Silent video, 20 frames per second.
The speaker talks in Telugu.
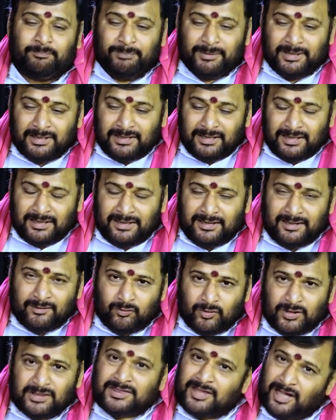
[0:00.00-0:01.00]
పిల్లల్ని
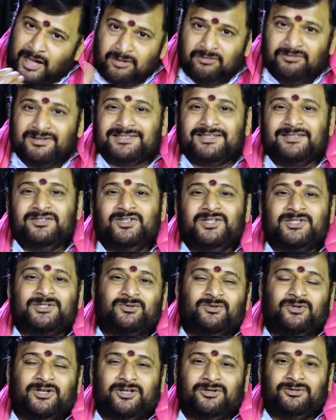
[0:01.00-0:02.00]
కూడా తాను వశం
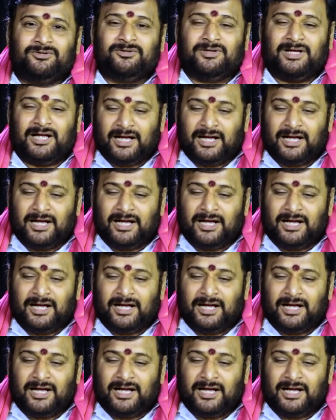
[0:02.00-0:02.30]
చేసుకున్నారు